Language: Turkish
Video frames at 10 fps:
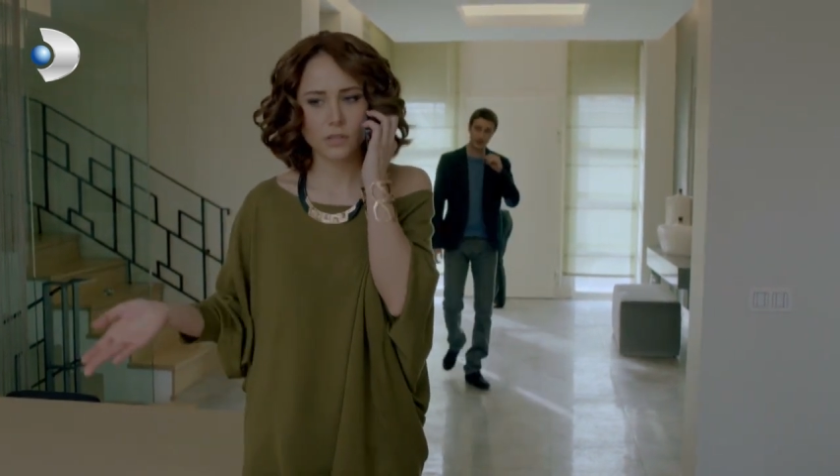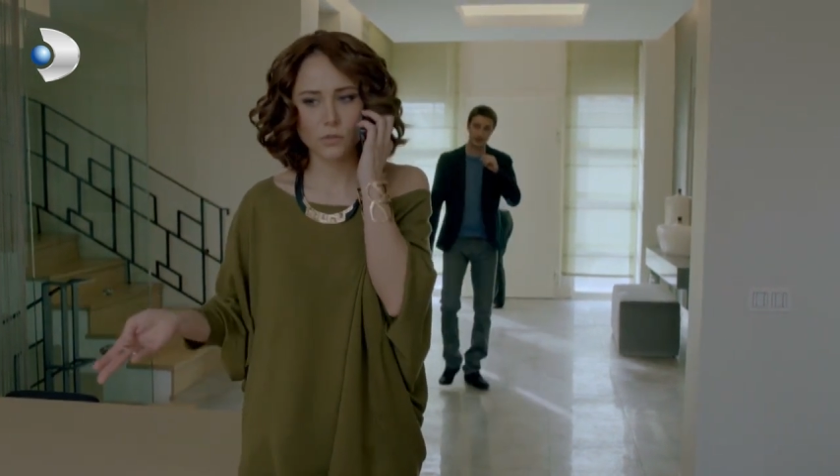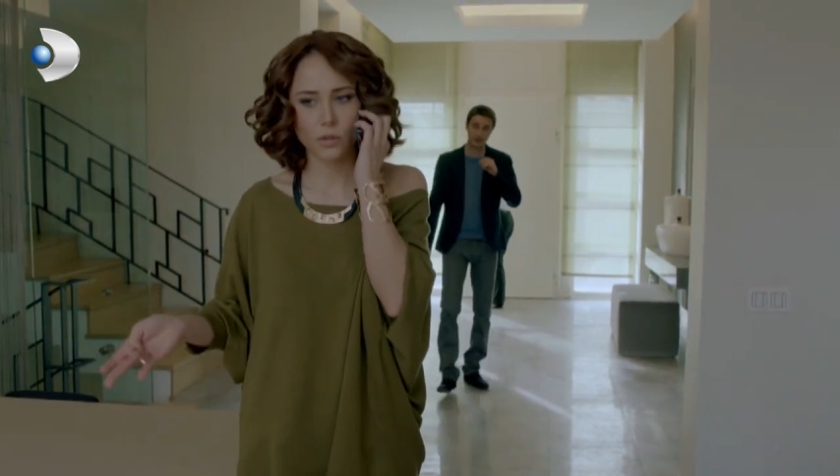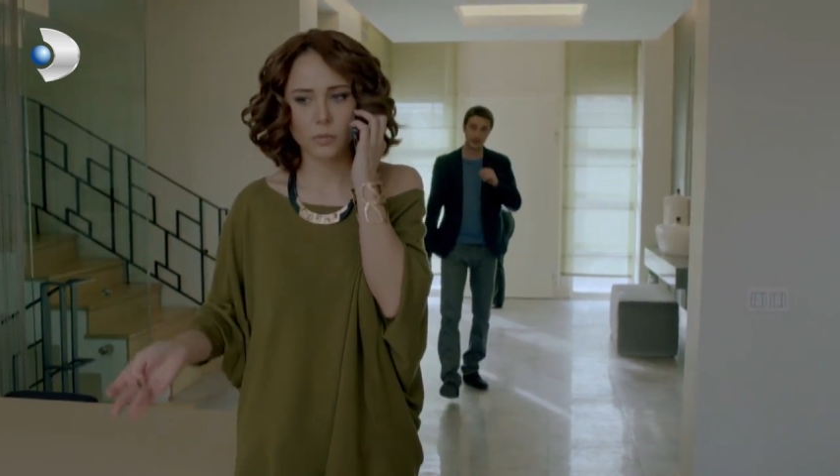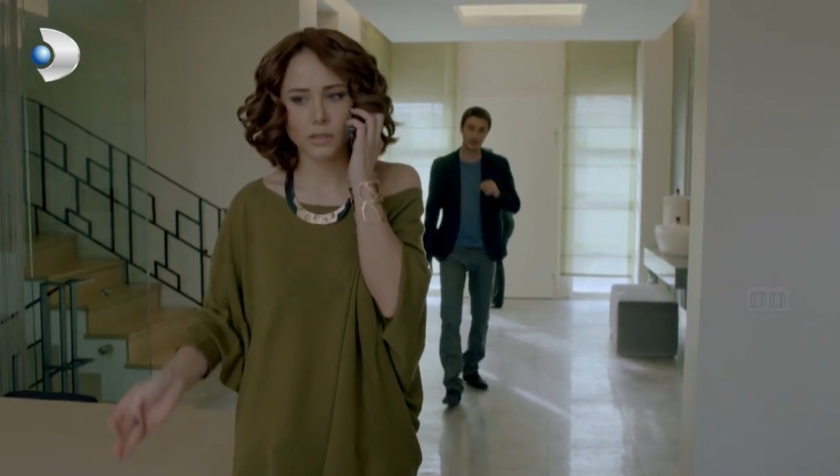
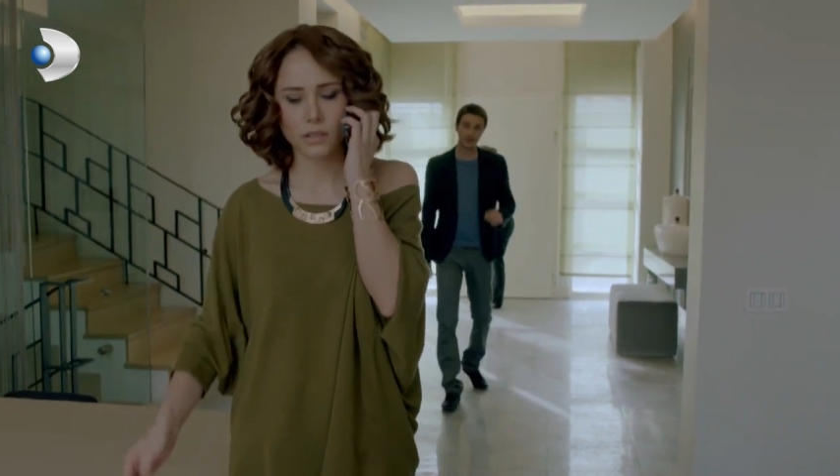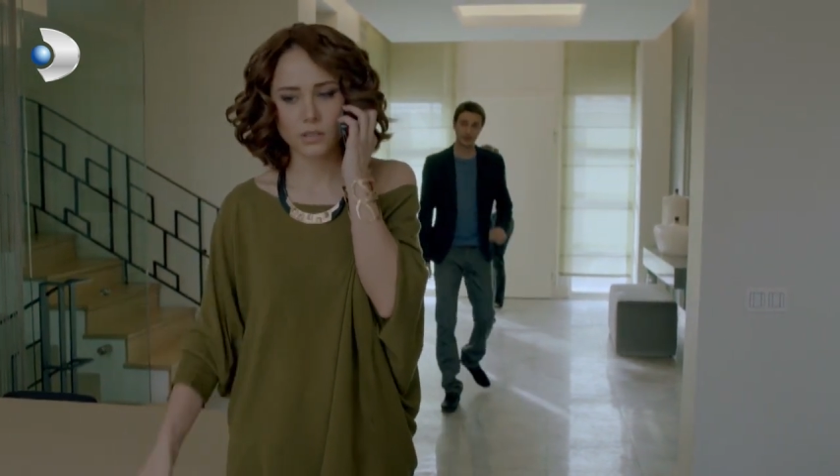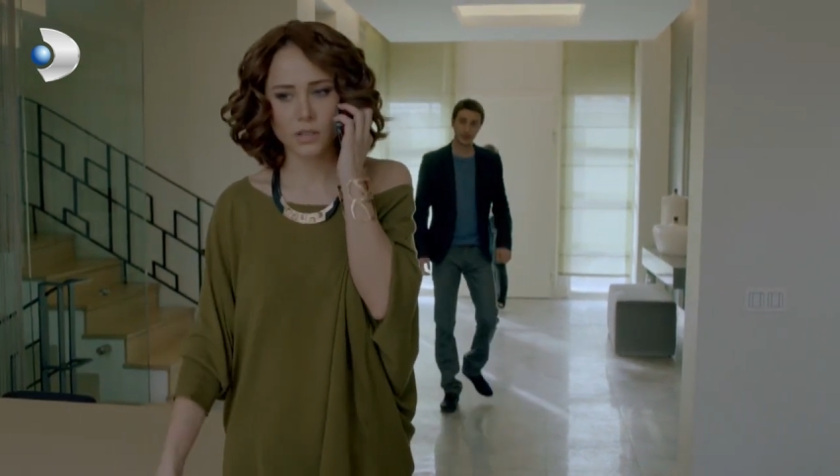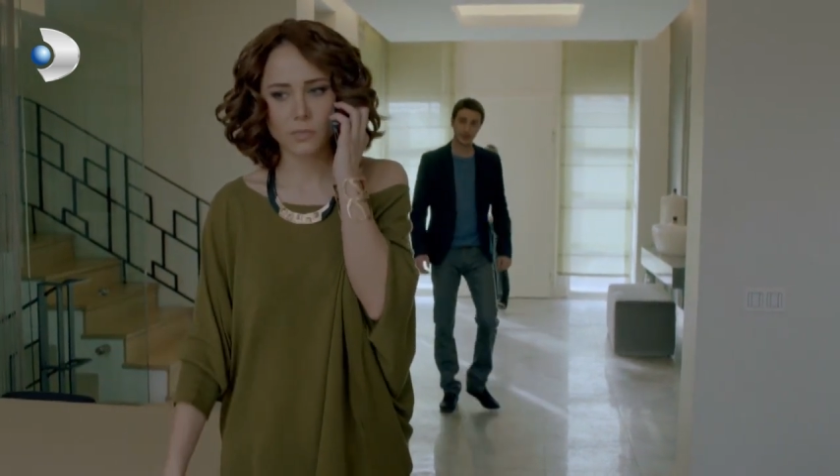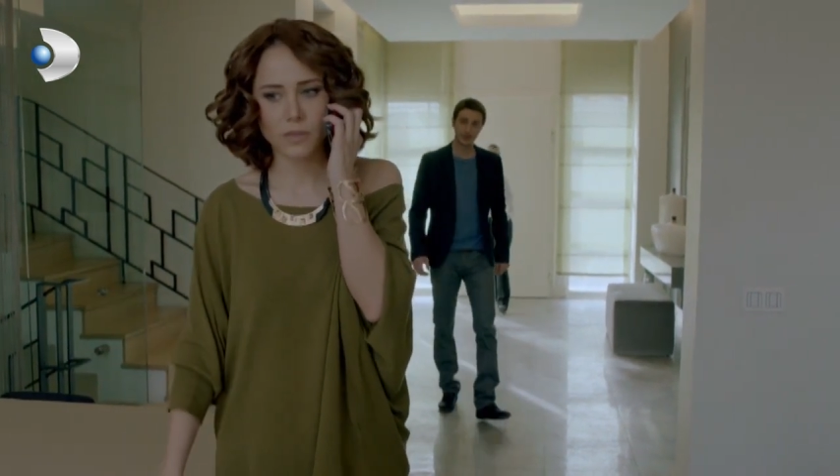söylemeden
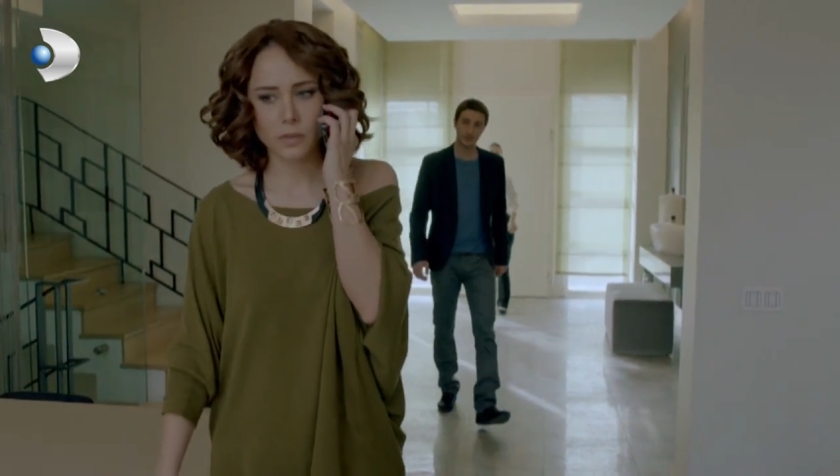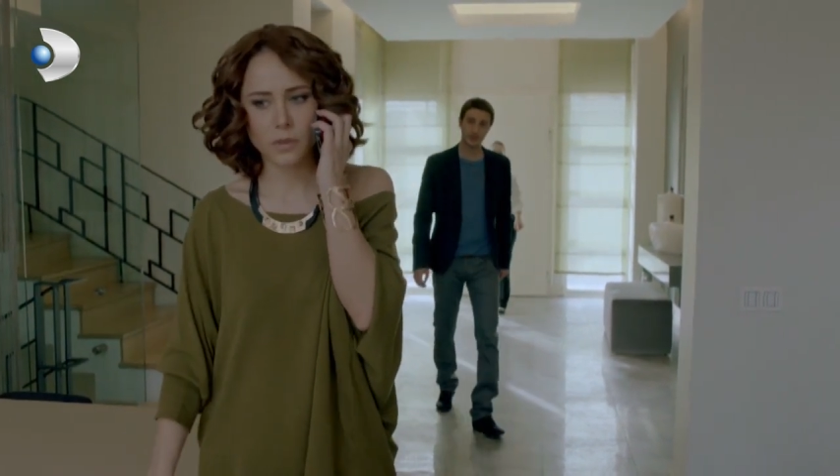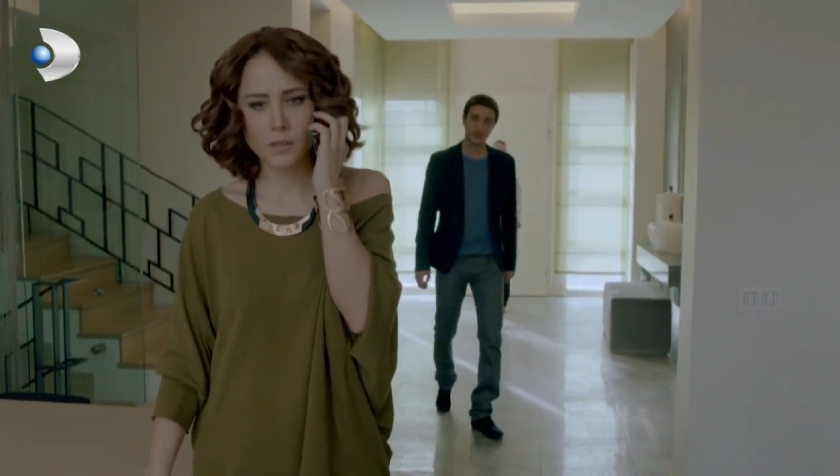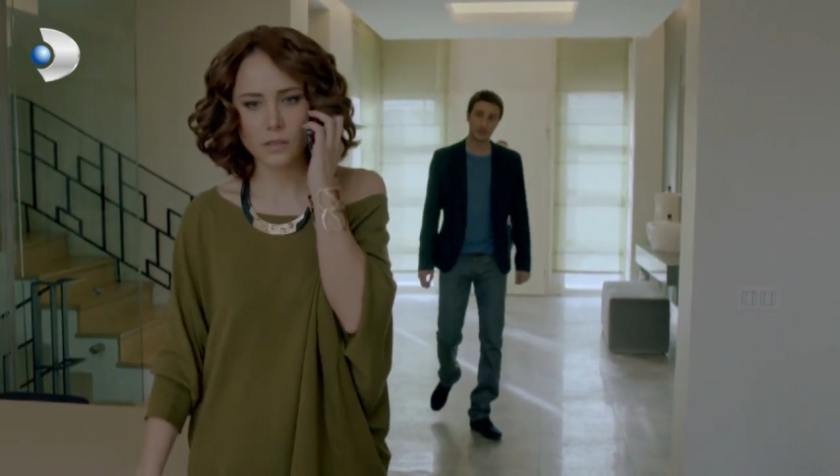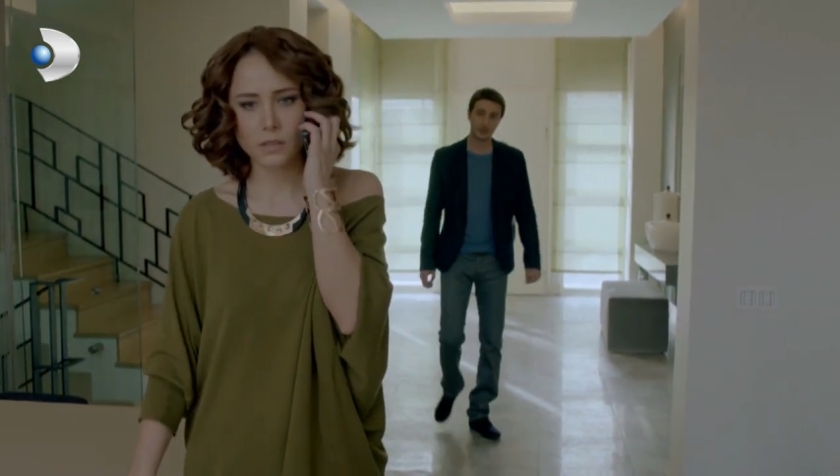çekip
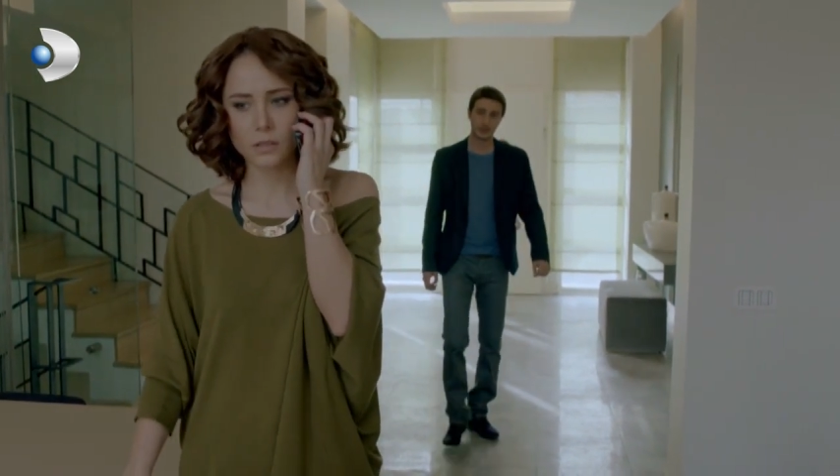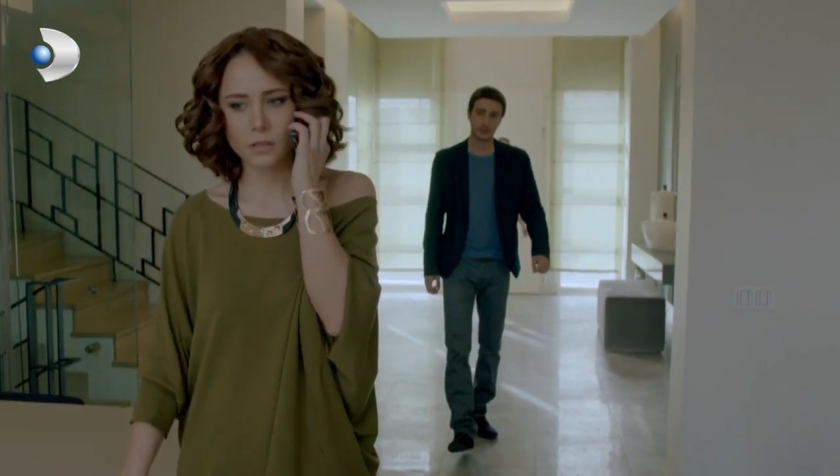gitmez ki.